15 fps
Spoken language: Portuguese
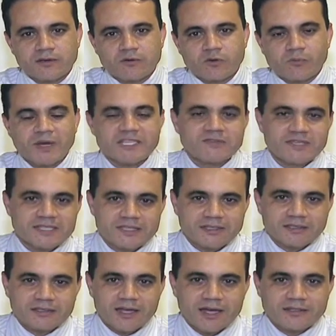com mais
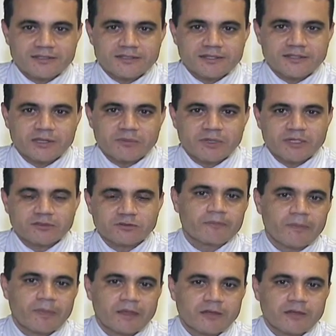facilidade esse tratamento